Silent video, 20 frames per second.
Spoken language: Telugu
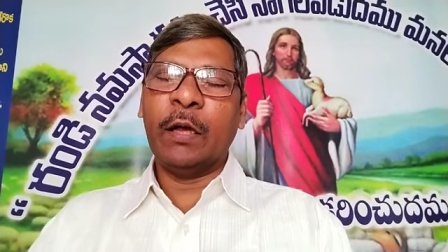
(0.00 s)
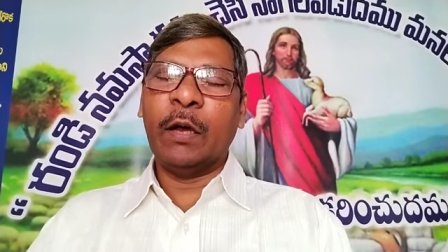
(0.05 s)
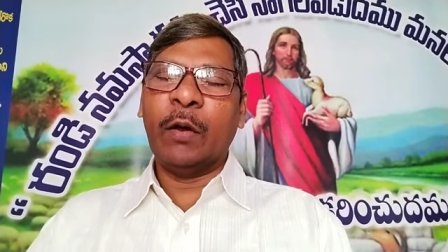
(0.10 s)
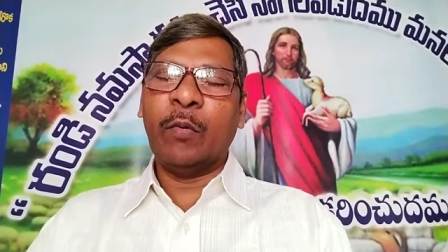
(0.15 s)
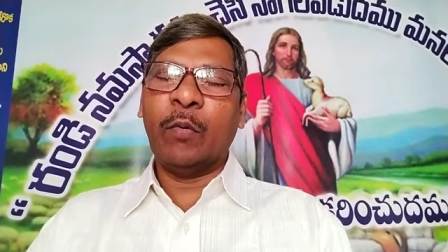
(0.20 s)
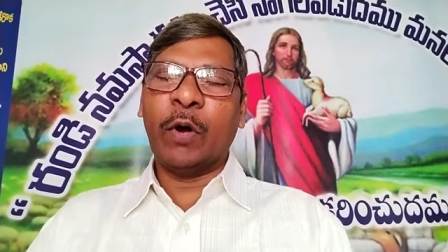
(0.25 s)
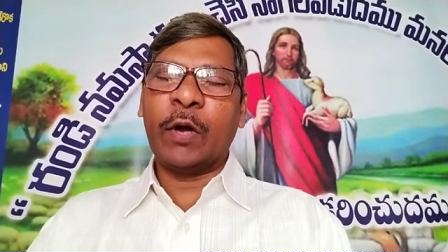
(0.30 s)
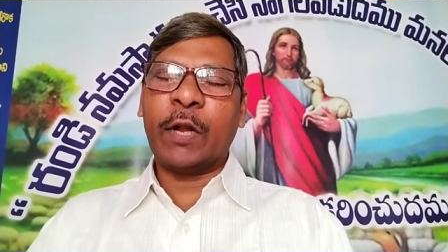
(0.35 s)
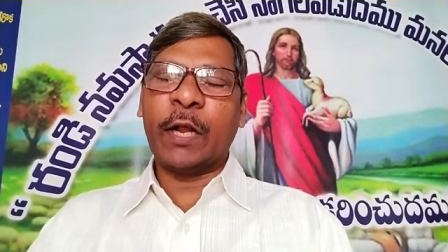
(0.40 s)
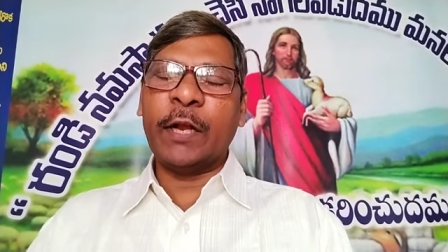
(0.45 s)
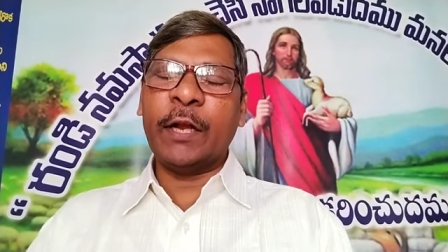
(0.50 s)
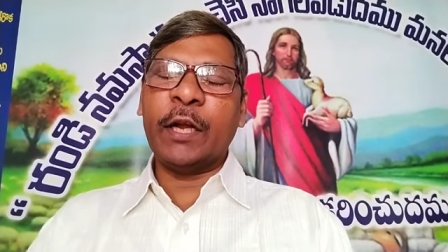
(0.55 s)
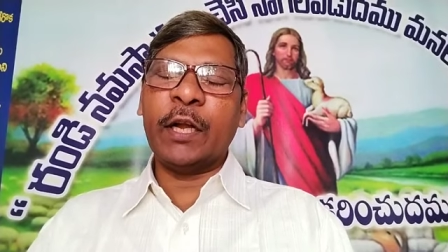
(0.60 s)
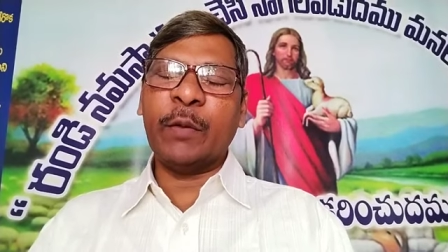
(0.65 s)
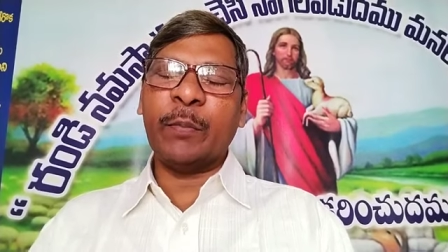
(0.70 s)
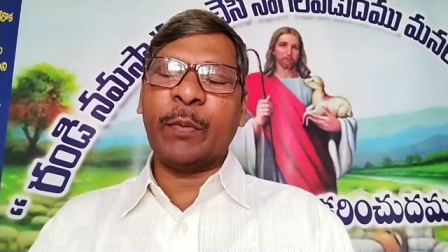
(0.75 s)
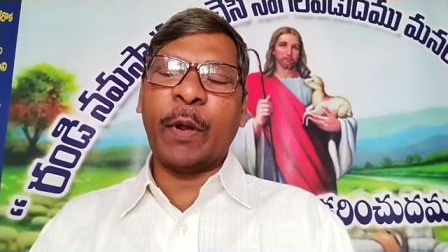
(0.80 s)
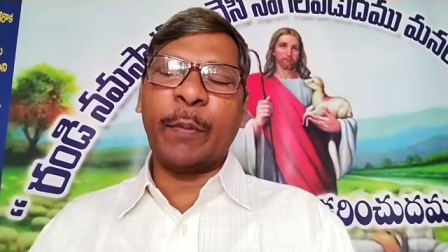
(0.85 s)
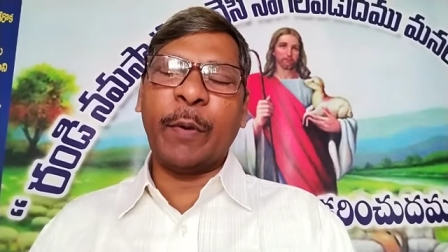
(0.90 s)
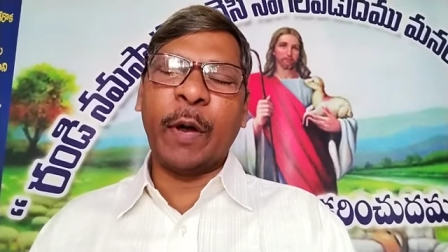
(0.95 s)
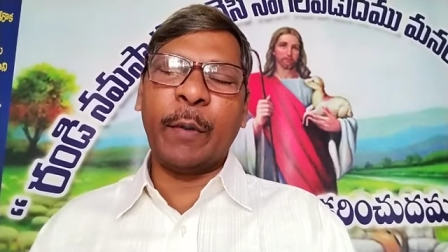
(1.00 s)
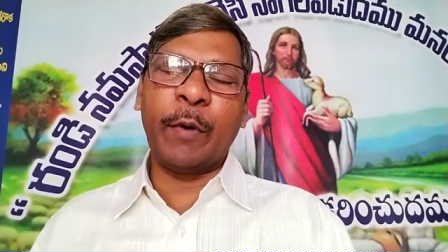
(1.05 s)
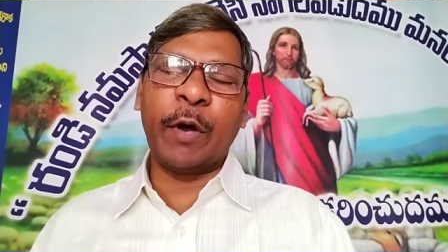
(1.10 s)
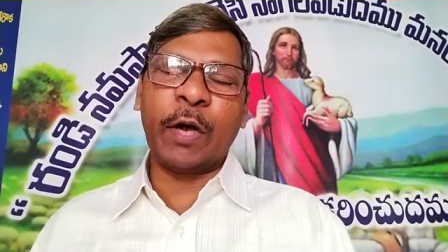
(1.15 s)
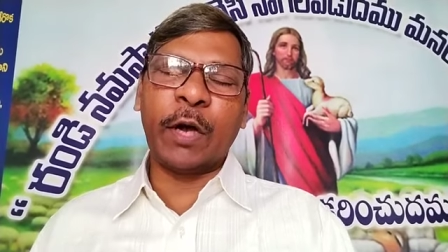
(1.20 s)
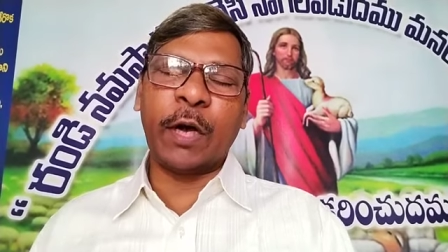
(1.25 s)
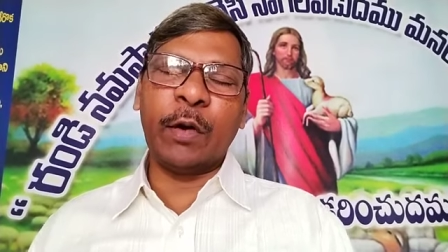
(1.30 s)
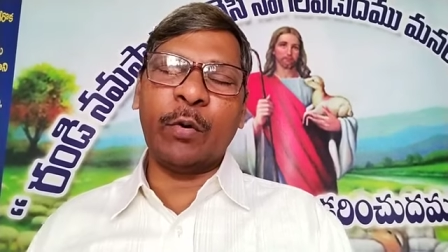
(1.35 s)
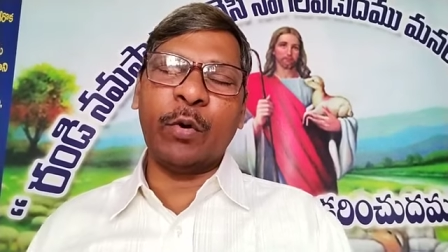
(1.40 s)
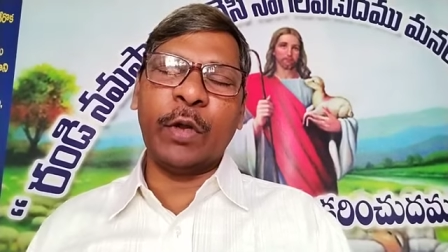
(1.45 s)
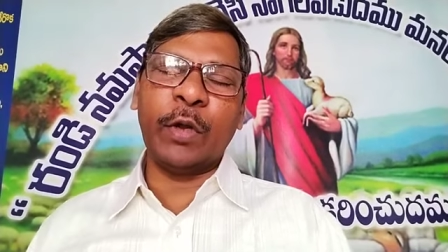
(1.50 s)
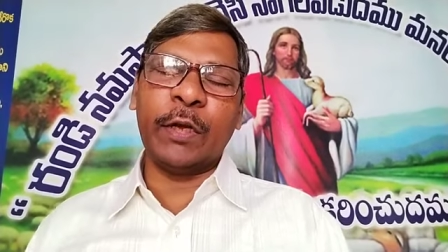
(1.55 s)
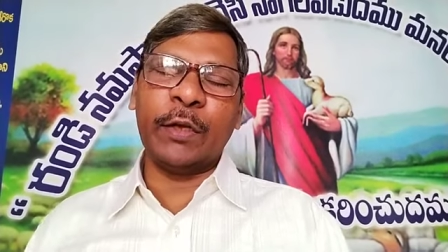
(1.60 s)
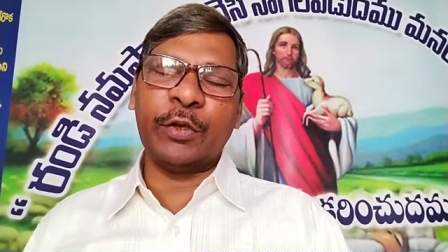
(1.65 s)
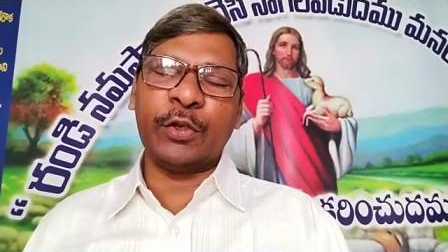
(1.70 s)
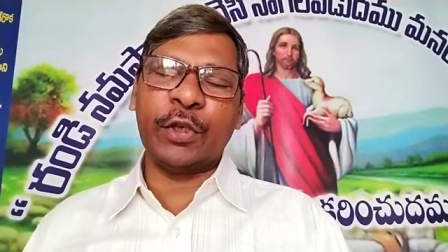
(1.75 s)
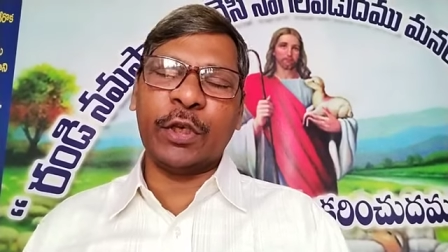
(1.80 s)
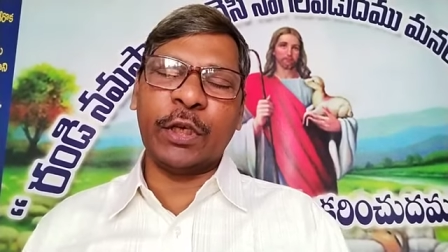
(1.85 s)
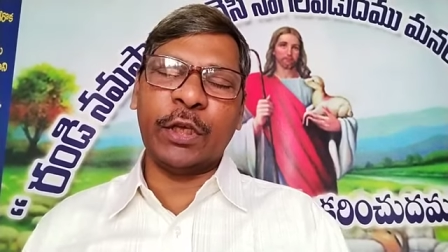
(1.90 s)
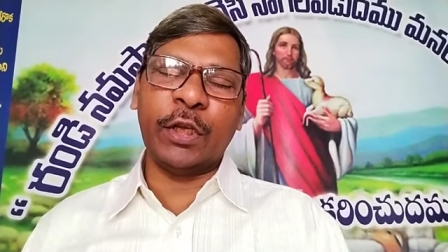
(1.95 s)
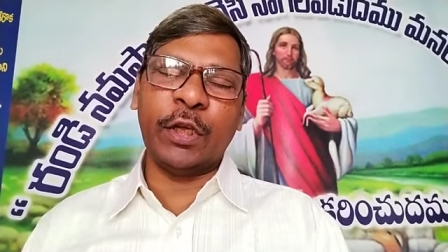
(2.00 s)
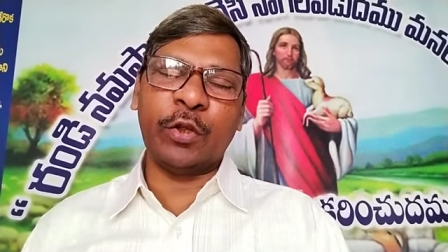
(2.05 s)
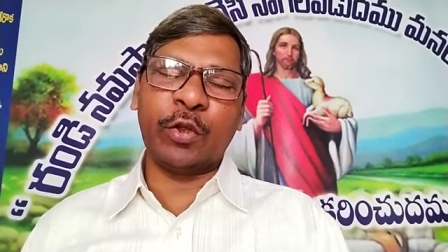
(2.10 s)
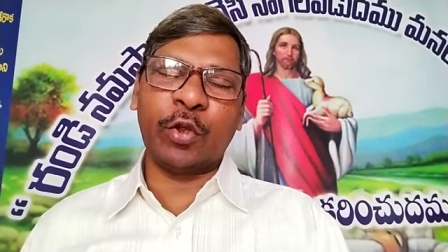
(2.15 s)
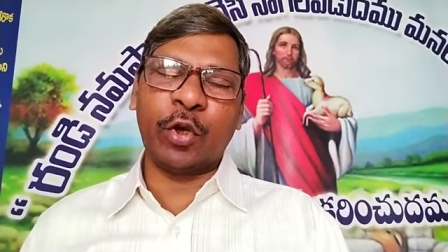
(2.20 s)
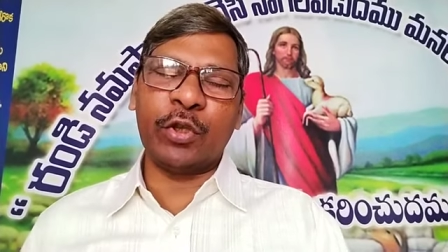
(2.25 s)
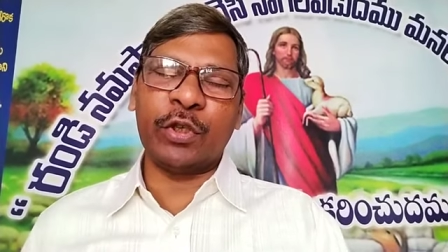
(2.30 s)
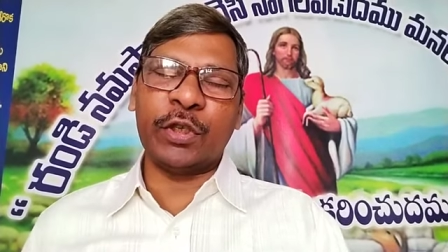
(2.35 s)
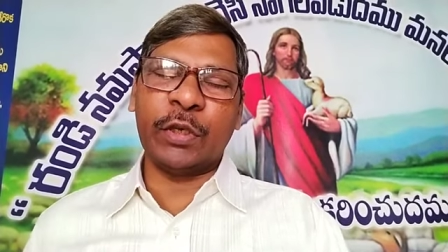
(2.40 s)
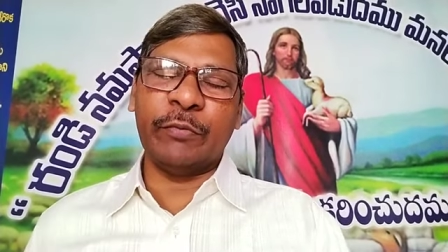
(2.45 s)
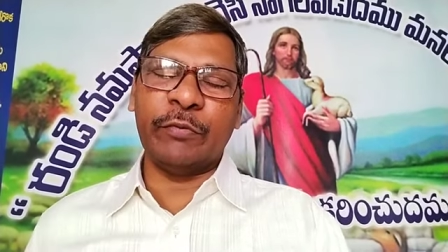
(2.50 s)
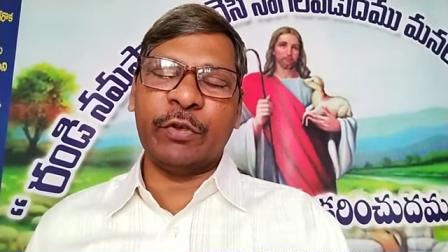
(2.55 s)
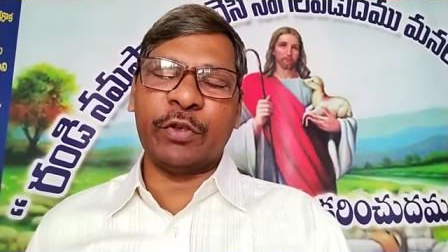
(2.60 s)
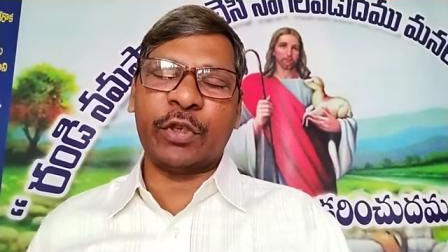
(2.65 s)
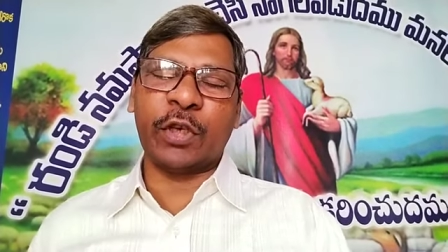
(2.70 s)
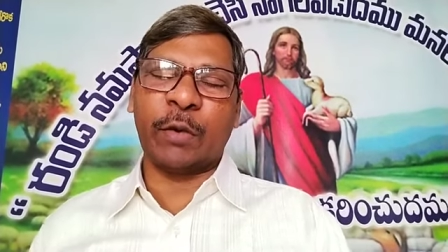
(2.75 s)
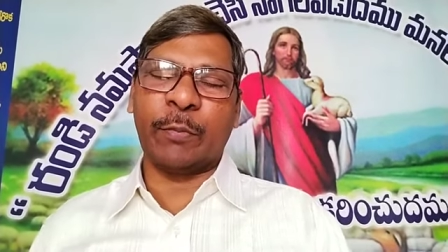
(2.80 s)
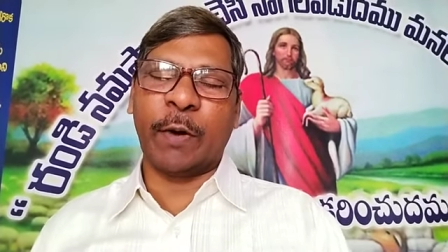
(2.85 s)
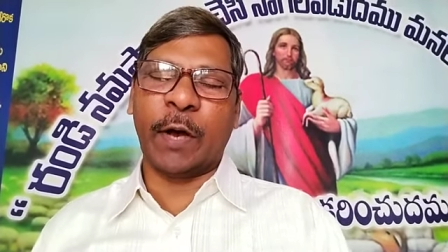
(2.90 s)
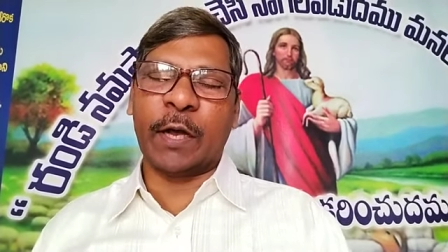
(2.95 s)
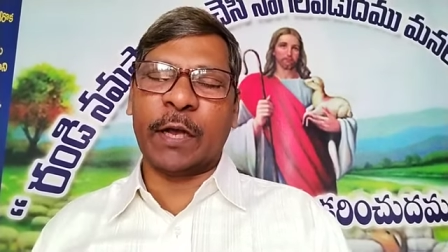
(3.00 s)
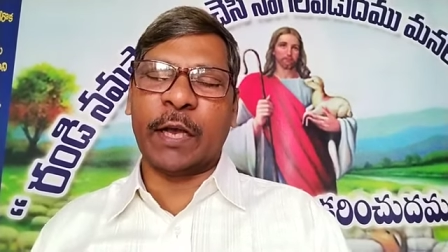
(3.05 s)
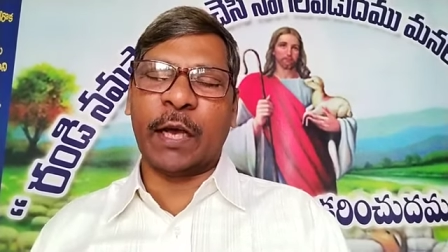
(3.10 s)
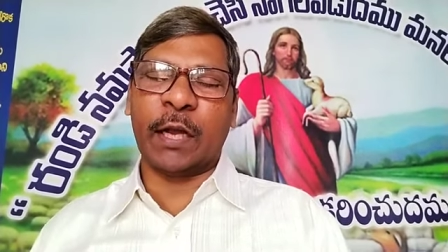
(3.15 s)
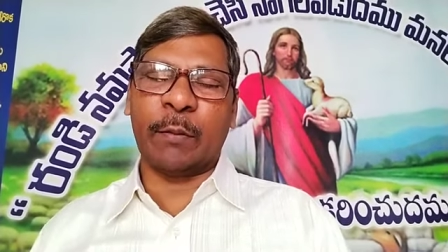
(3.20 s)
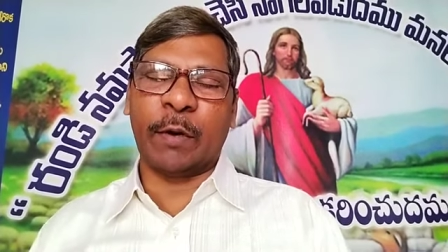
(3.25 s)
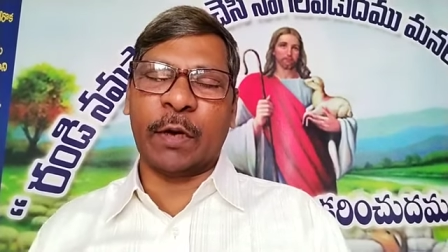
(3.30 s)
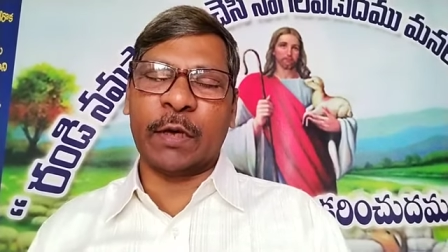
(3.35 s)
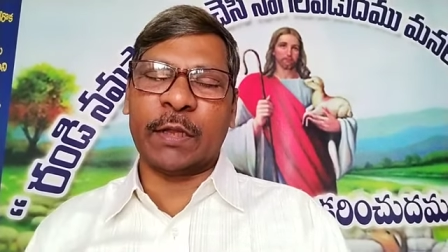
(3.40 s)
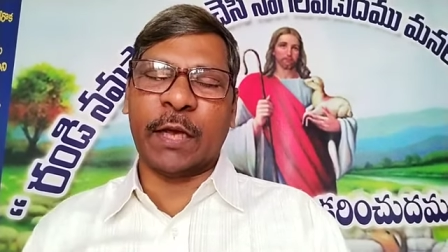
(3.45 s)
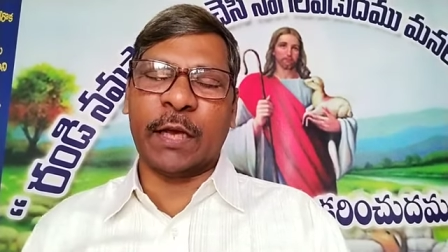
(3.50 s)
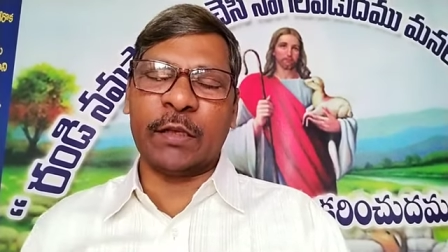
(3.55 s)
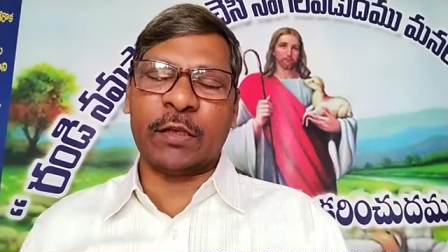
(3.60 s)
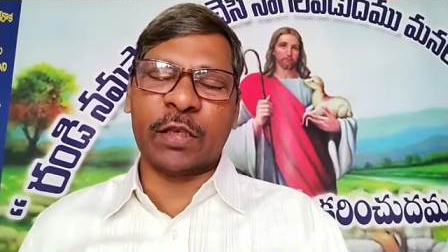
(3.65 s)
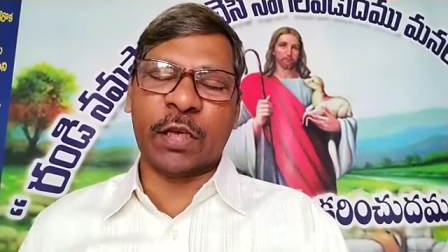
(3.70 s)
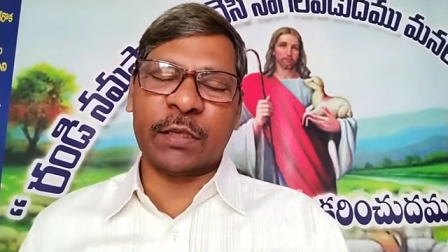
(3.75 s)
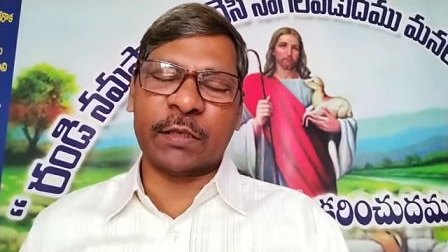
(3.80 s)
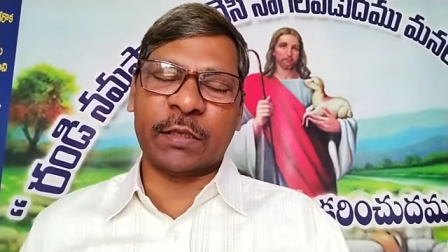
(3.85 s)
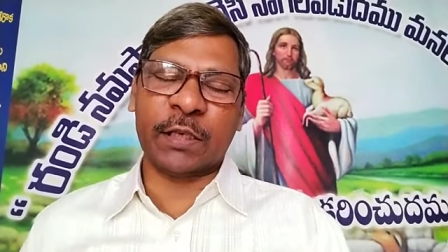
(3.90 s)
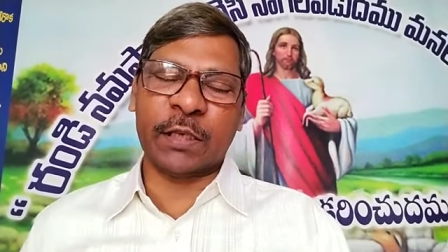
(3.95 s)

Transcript: వాటన్నిటిని ప్రభావం మాకు అనుగ్రహించి నీతో జీవించే భాగ్యాన్ని మాకు దయచేసి